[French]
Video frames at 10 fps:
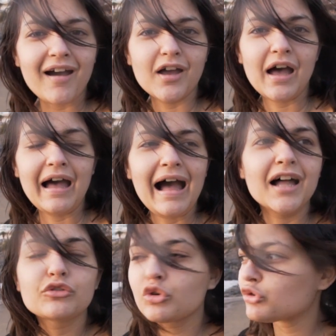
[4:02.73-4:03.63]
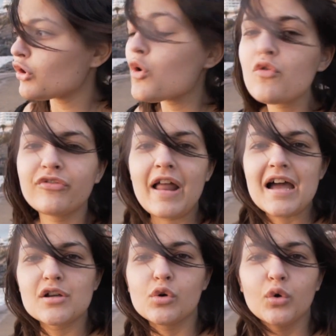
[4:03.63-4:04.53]
venez voir un ouf là.
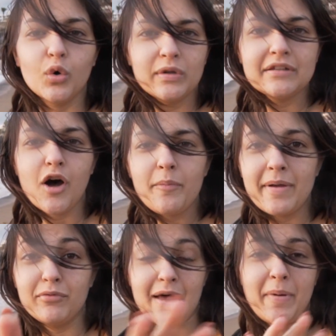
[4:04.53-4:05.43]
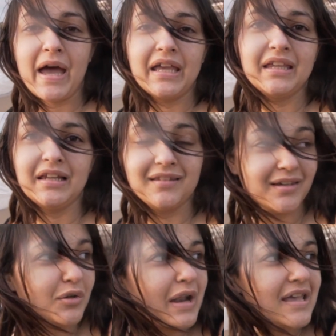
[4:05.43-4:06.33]
Euh, on est trempé, mon appareil il est
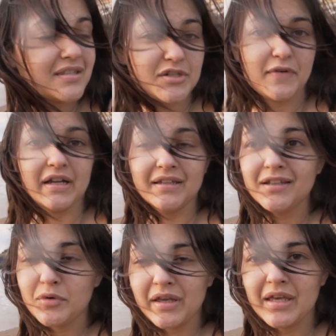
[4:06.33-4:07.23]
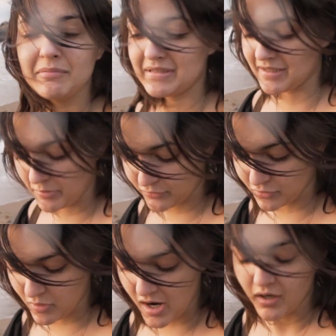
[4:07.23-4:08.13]
dégueulasse, je vais aller le nettoyer, mais c'est n'importe
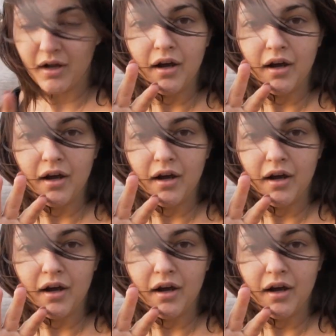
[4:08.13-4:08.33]
quoi.